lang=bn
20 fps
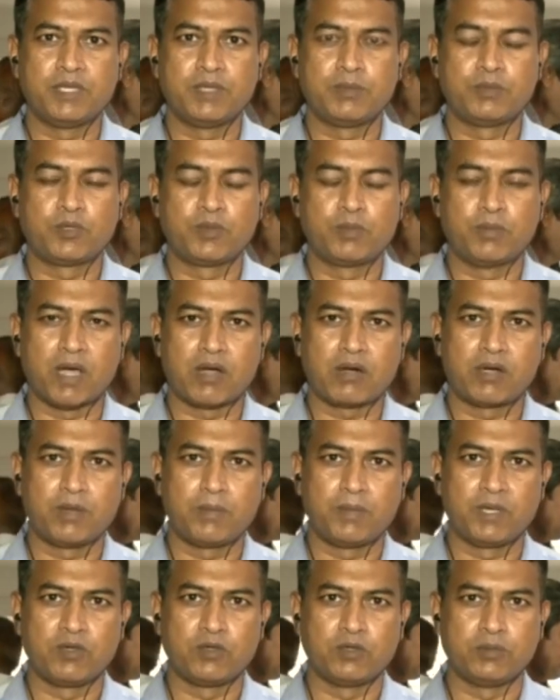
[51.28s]
মিরপুর বারো
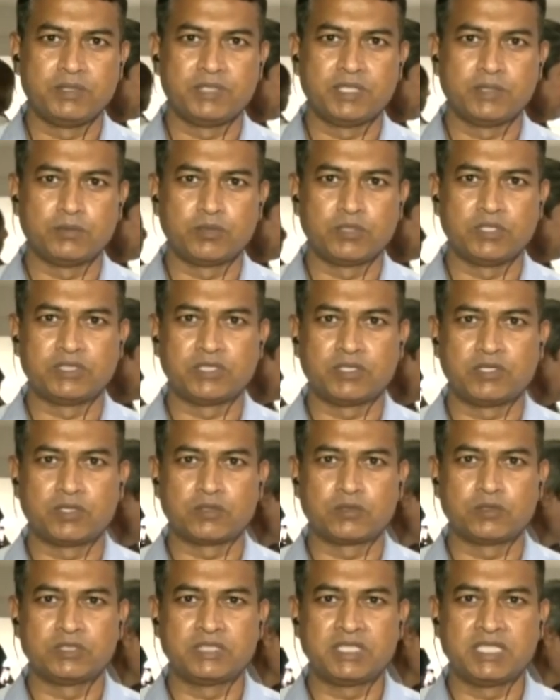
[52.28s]
নম্বরে অভিযান
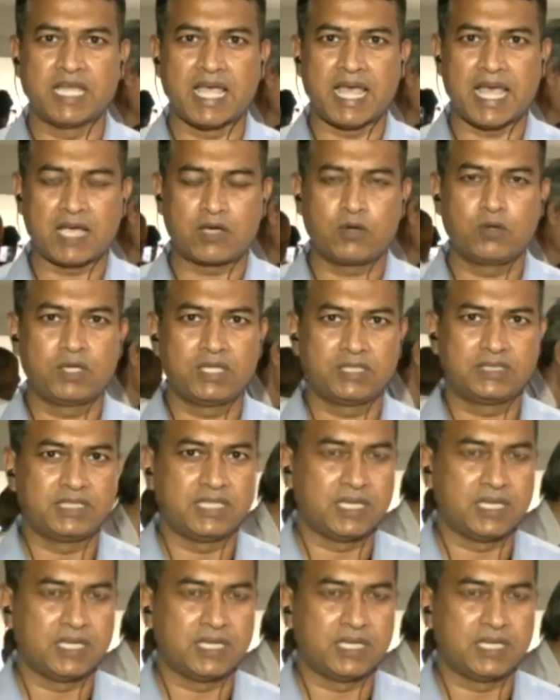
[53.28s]
পরিচালনা করছিলেন এখন আছি